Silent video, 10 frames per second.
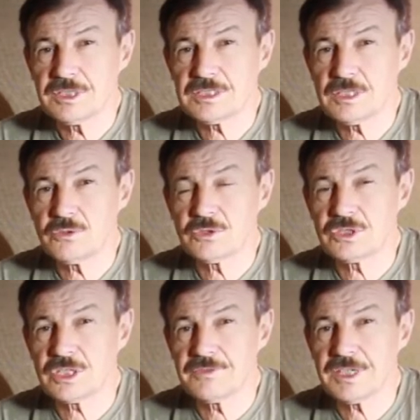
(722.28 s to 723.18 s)
если
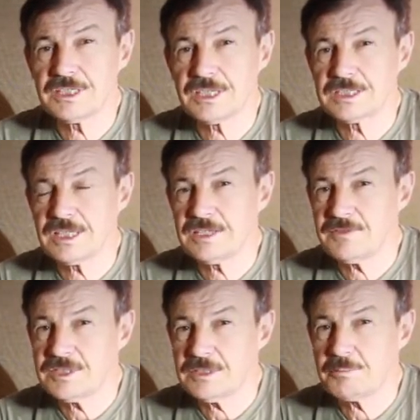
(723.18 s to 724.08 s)
человек никогда
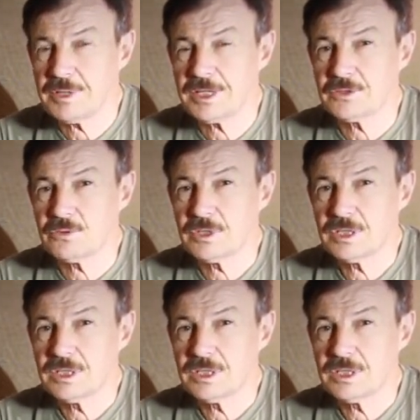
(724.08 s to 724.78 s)
не видел баню.